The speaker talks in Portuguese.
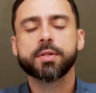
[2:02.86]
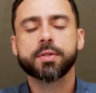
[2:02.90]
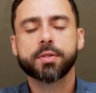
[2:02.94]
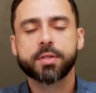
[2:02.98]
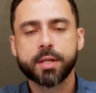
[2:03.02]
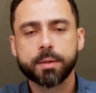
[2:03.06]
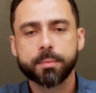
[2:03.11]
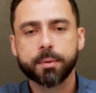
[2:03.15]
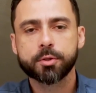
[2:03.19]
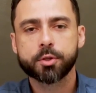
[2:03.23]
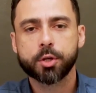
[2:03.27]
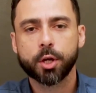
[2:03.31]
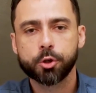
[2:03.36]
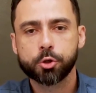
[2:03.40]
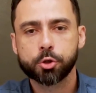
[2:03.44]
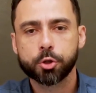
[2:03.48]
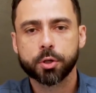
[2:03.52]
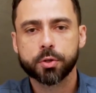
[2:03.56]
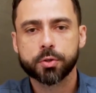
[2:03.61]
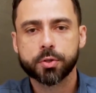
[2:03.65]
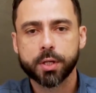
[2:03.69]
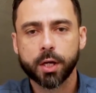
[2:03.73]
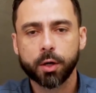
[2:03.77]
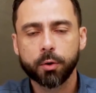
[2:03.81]
enzimas de
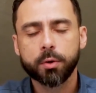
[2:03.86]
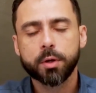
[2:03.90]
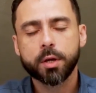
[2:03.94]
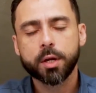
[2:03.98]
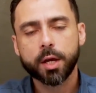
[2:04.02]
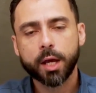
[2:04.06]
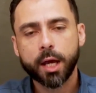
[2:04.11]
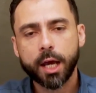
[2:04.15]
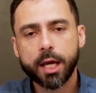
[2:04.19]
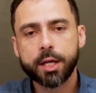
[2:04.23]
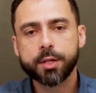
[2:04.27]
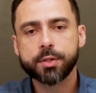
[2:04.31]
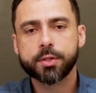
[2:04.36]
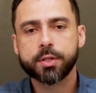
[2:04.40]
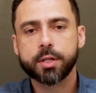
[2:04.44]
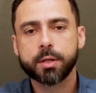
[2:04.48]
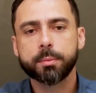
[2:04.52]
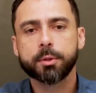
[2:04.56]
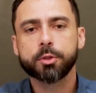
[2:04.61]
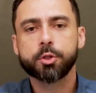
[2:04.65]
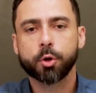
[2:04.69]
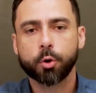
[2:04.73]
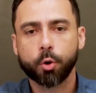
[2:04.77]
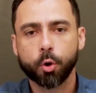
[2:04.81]
restrição,
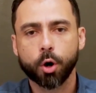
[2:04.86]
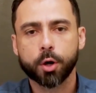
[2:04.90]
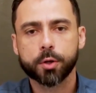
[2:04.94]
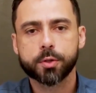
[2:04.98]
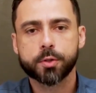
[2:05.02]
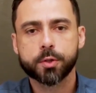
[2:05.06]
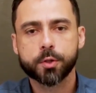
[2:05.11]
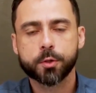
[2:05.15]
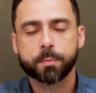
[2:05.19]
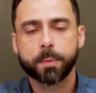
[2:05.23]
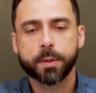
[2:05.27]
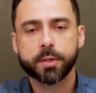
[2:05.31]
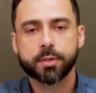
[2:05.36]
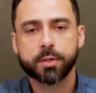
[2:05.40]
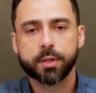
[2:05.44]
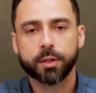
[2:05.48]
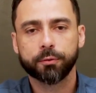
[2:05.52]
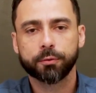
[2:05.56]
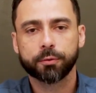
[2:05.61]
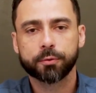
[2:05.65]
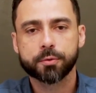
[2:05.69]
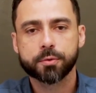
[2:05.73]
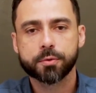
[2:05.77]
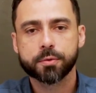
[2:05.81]
enzima de cortes
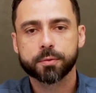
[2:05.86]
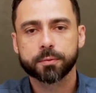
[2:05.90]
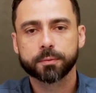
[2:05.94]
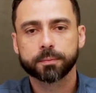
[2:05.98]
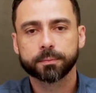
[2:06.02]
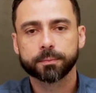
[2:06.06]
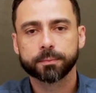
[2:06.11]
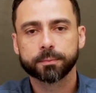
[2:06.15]
específicos.